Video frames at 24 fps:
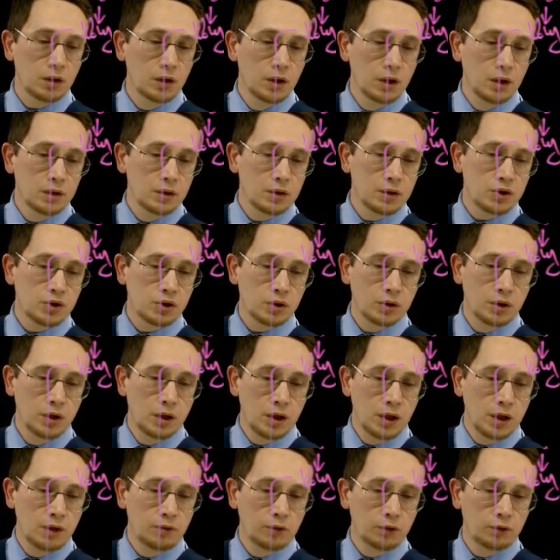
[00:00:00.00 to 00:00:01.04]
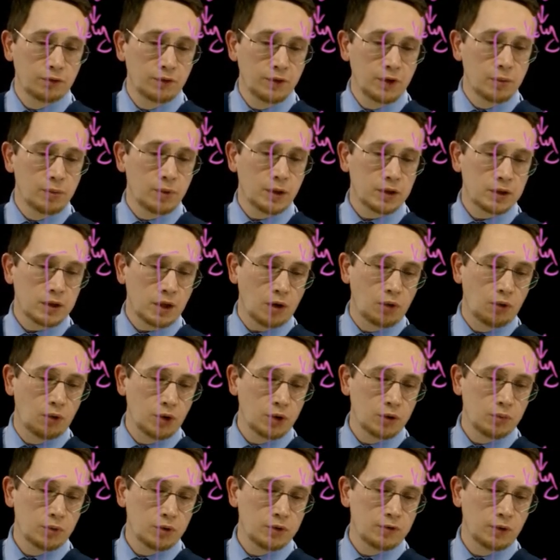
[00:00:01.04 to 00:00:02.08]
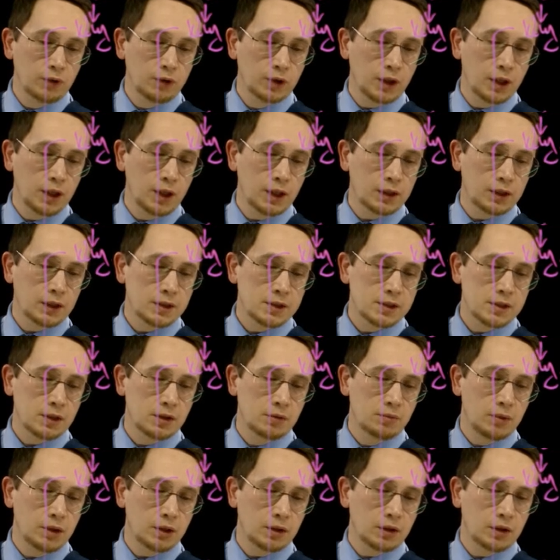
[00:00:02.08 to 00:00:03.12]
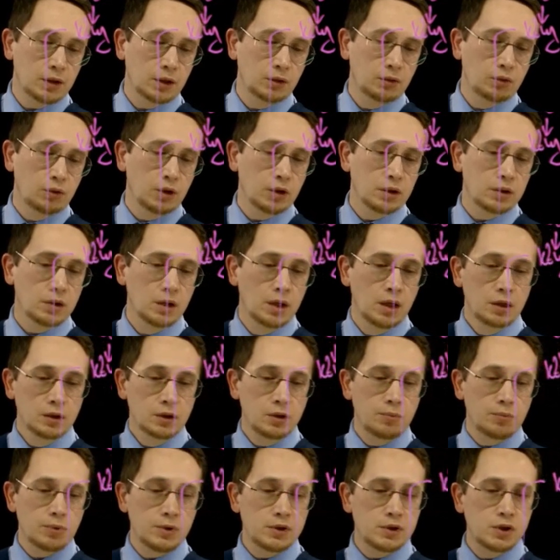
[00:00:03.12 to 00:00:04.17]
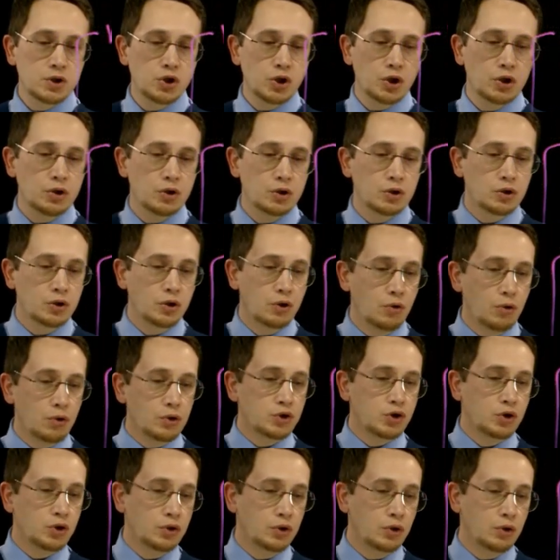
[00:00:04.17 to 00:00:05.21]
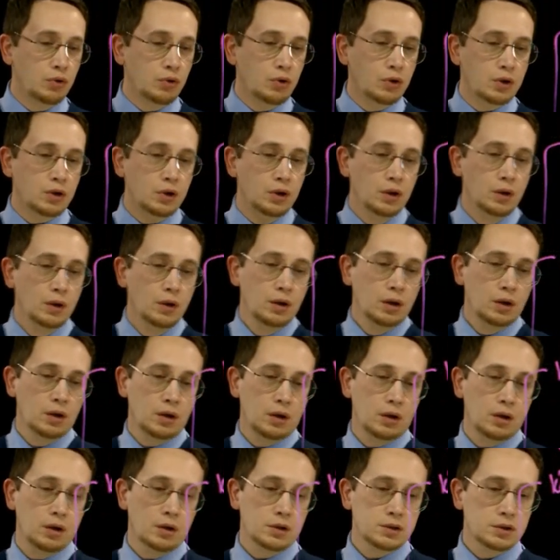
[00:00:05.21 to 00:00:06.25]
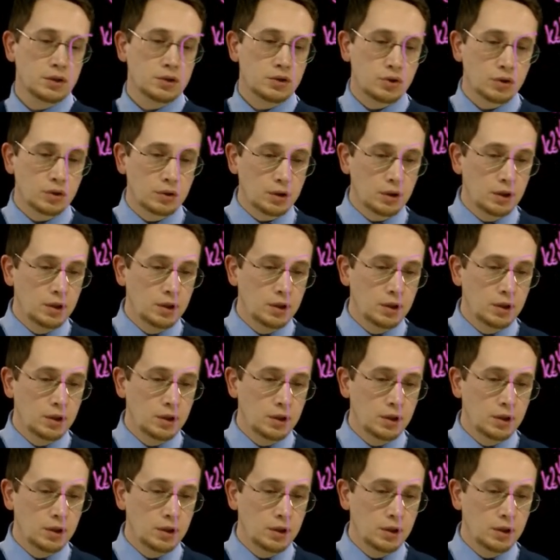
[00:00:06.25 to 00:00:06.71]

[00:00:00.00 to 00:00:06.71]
значит, и вот выбрать какой-нибудь вот этот сегмент, который на пересечении трех-четырех а, значит, и